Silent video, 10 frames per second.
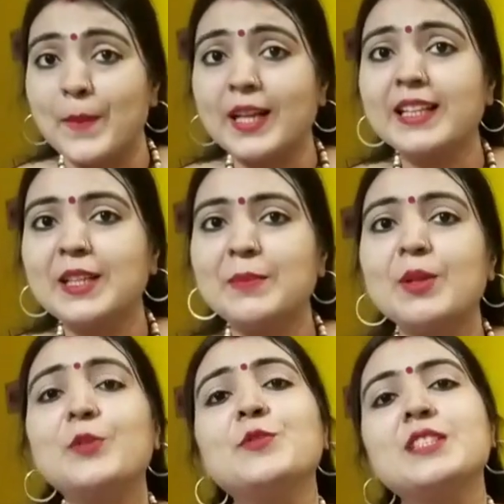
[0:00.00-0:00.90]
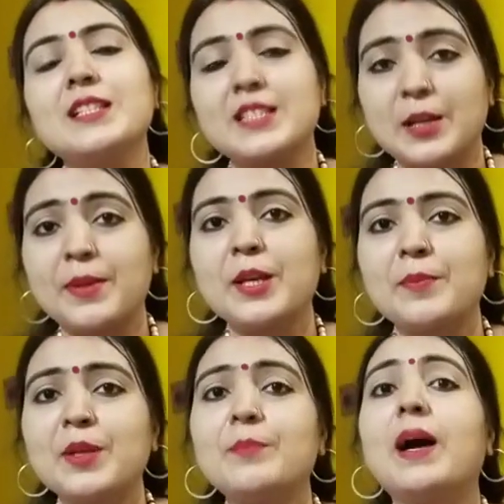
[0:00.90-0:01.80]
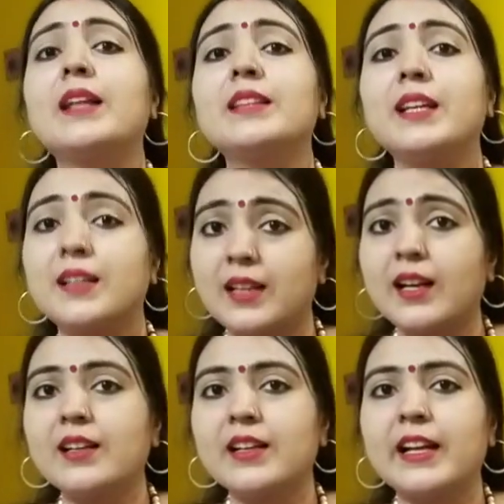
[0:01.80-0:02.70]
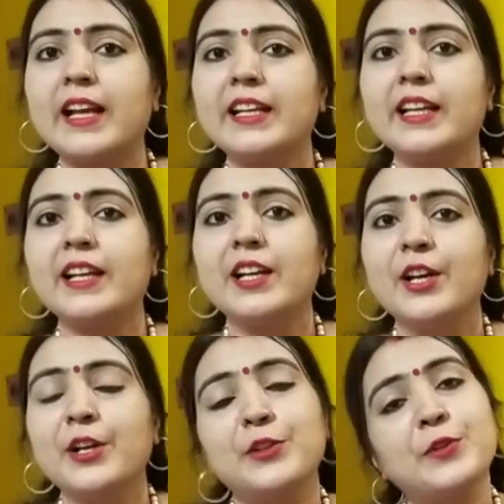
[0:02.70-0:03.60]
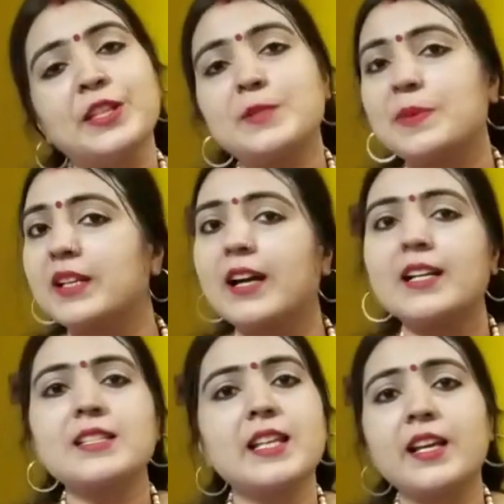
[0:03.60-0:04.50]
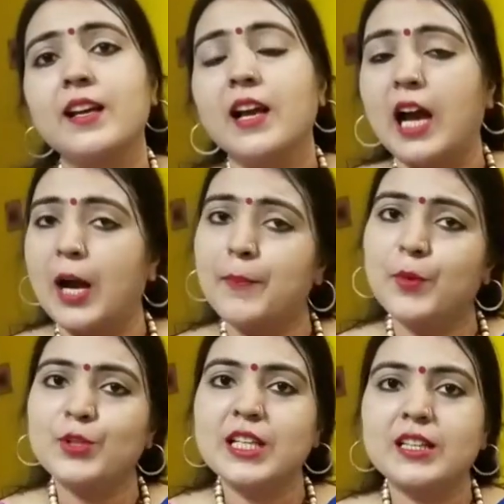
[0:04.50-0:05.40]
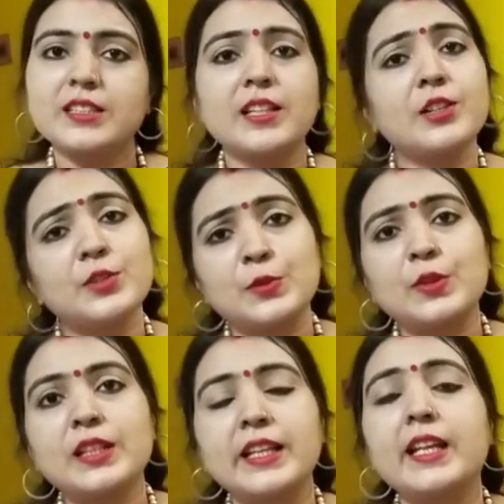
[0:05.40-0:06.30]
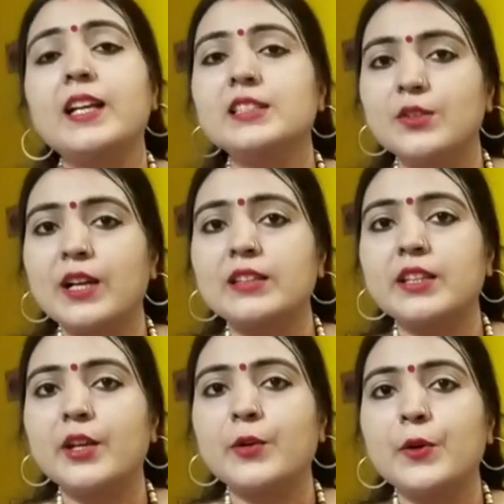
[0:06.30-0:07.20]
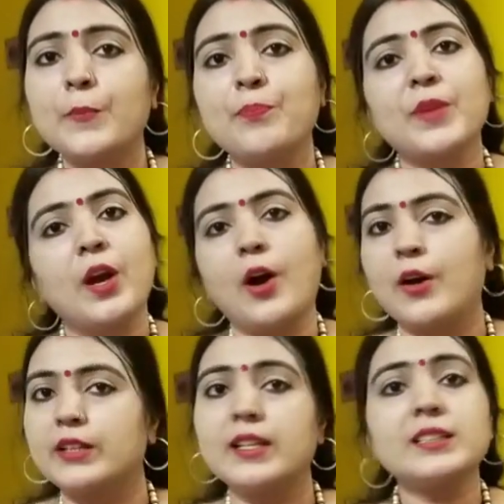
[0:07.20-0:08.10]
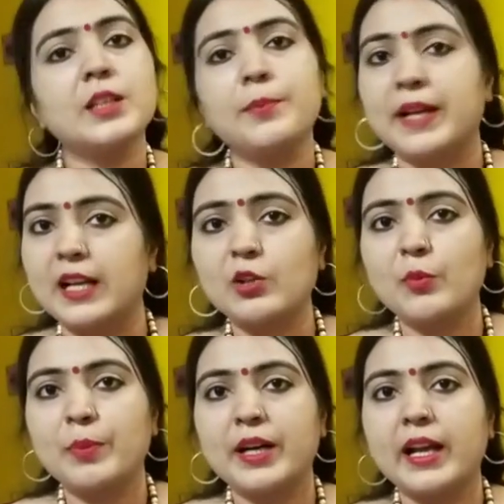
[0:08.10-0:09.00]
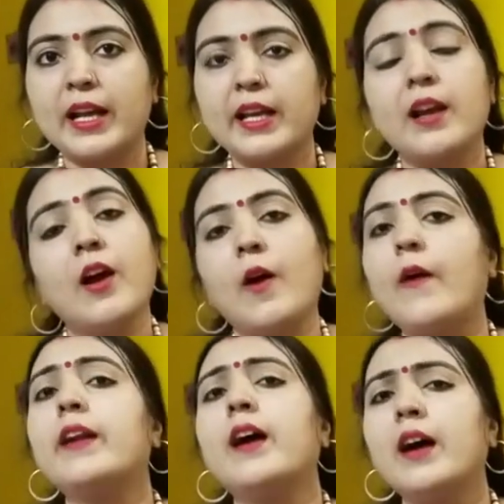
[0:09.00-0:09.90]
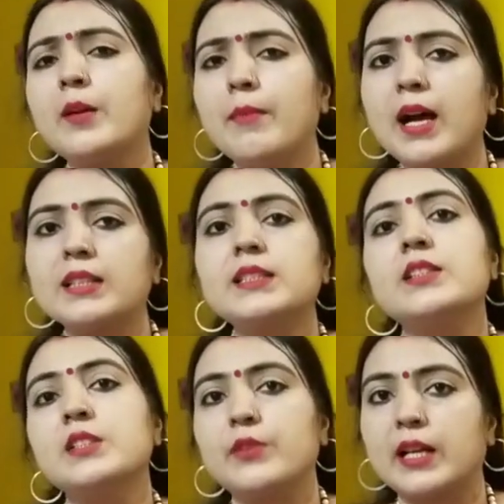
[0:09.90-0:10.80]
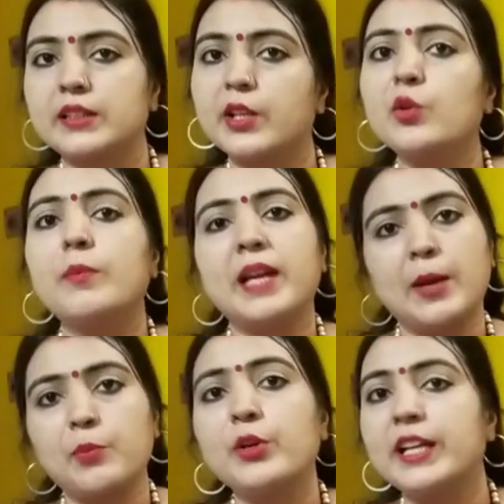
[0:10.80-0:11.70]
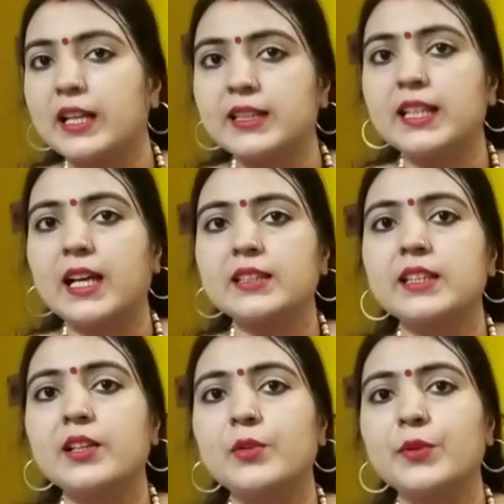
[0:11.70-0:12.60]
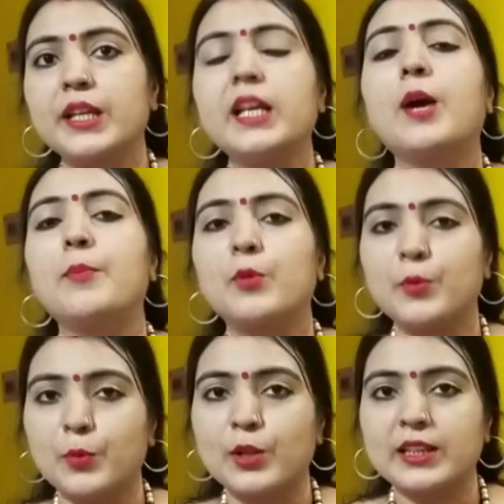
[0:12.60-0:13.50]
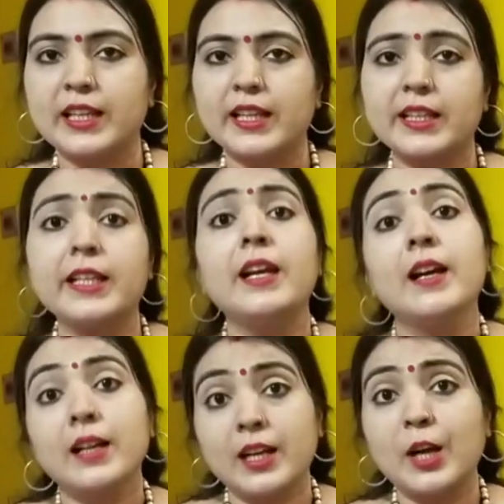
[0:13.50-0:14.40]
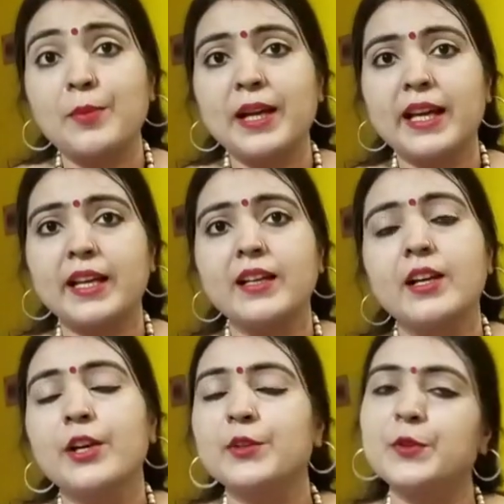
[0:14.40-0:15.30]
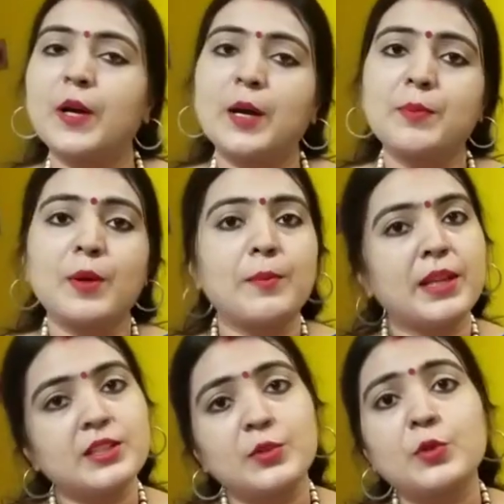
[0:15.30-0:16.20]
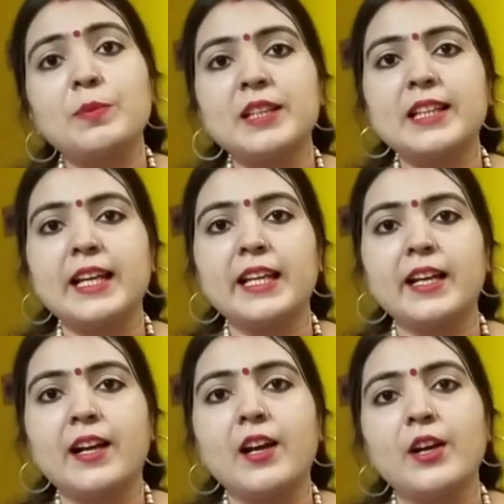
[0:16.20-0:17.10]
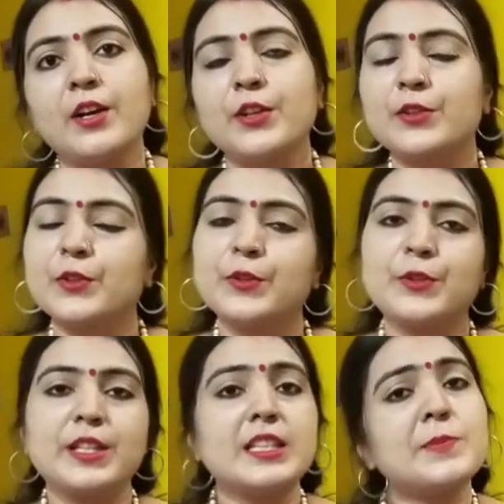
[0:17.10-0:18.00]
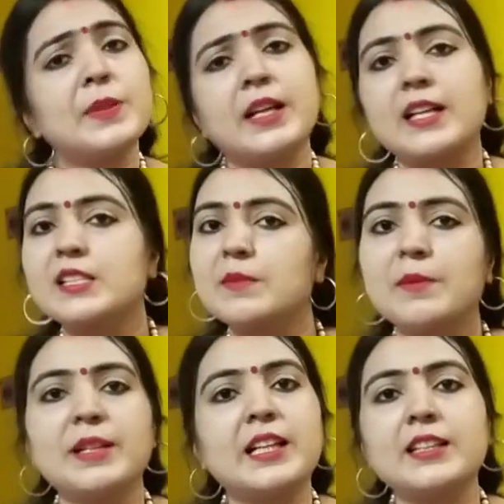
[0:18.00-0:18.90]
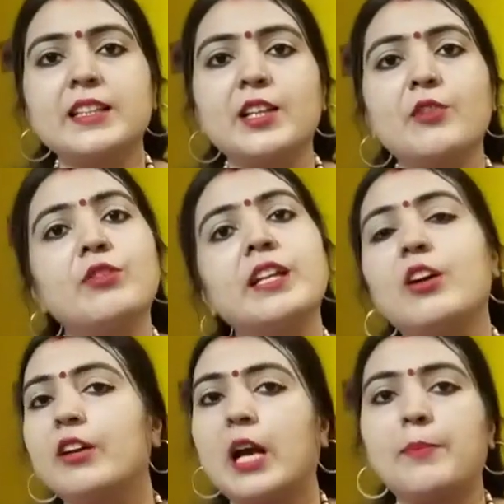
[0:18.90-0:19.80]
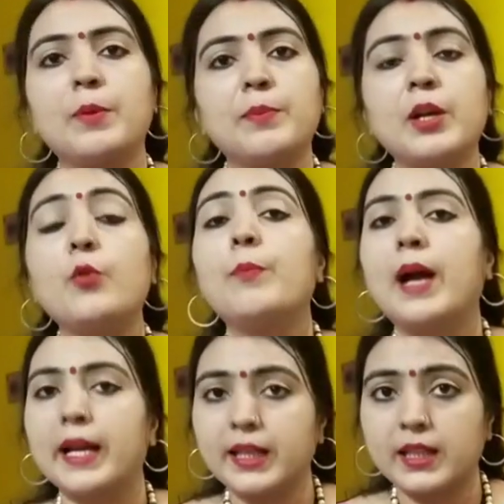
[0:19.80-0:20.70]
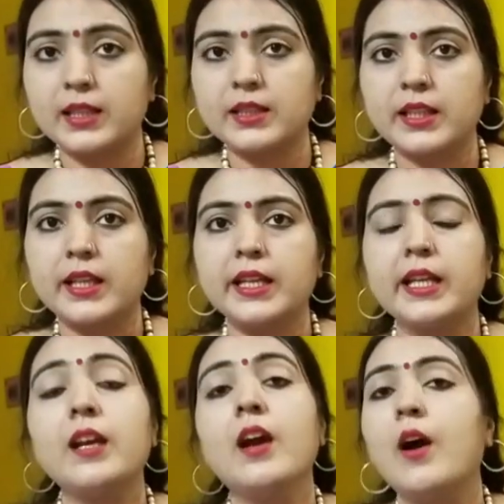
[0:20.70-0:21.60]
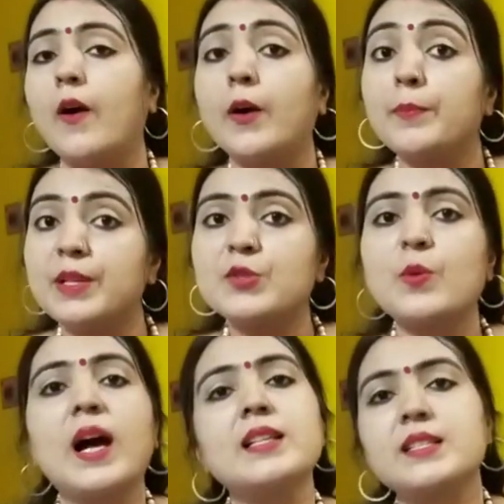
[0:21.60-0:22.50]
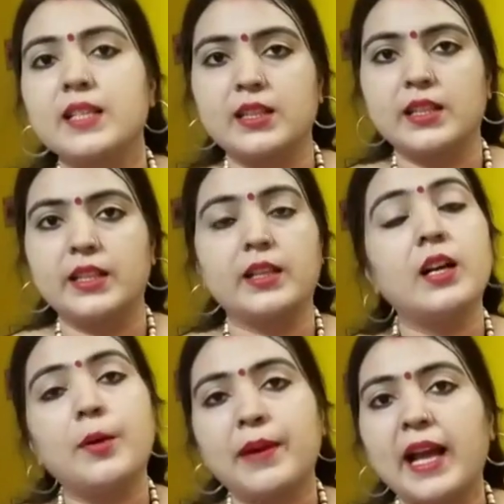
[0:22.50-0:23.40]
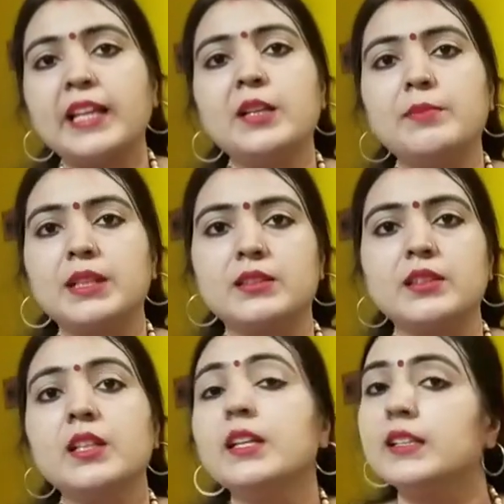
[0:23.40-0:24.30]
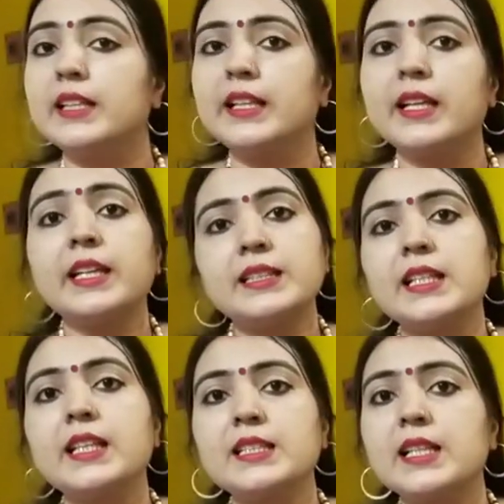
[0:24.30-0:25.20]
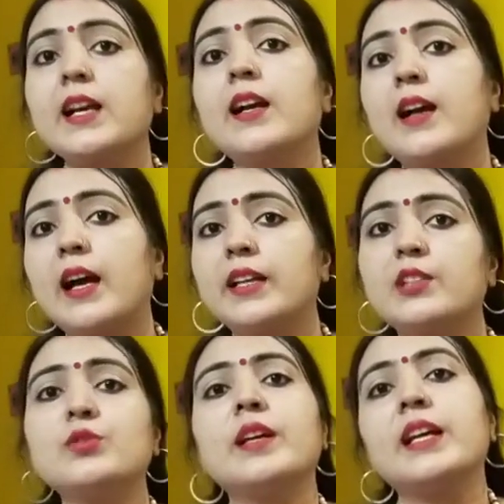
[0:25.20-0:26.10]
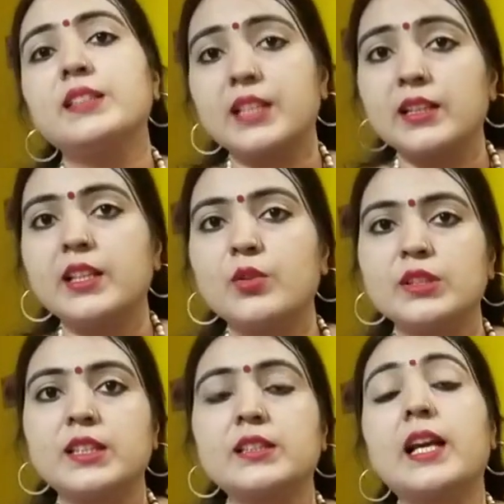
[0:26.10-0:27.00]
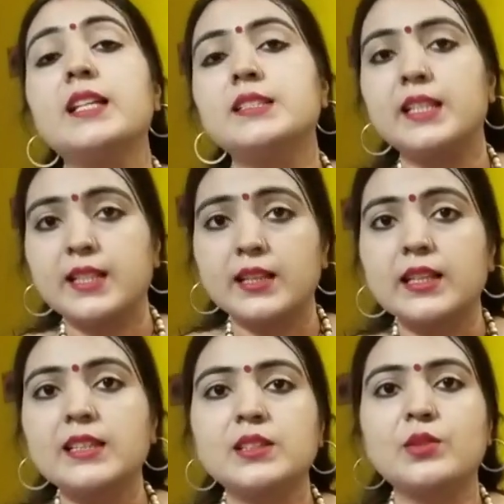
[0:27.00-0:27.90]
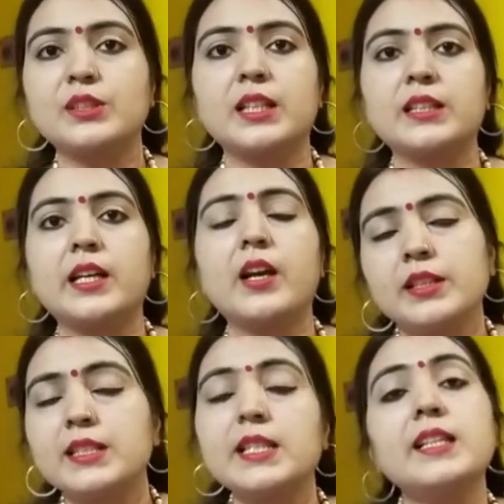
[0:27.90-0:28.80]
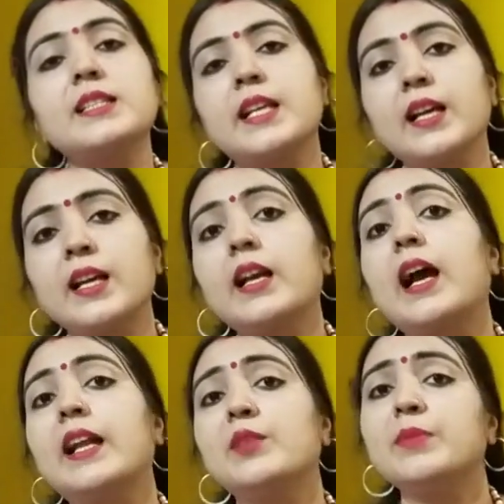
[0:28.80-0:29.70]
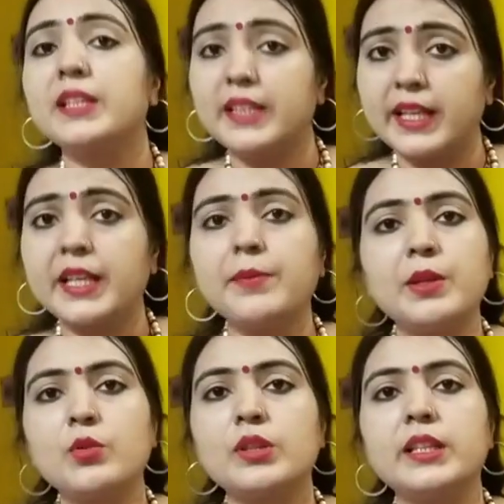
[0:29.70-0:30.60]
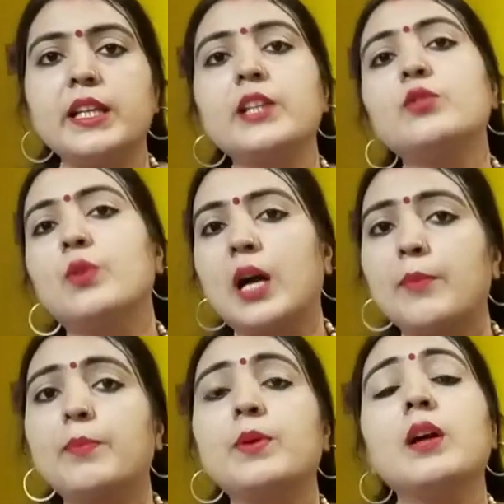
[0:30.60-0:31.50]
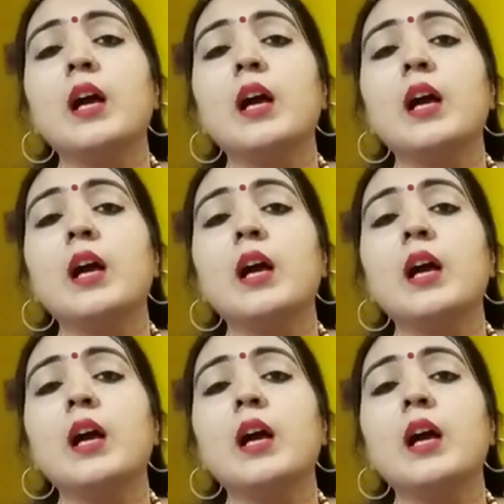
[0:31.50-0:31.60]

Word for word: मन ही मन उनसे सभी अपनी बातें कह कर आइए तो इस प्रकार से आप पूजा अर्चना जरूर करिएगा शिवरात्रि को और 10 अप्रैल को पड़ा है और हर मास की शिवरात्रि को मैं आपको याद दिलाते रहूँगी आप लोग बोलते हैं कि कब है तो आप हमें ज़रूर बताइएगा तो इस प्रकार से मैं बताते रहूँगी और आप अपना उपाय करते रहिए और विश्वास से करिए घबराइए मत देखिए किसी किसी का कार्य जो है जल्दी हो जाता है शीघ्रता से हो जाता है किसी किसी के कार्य में देरी भी होती है तो आप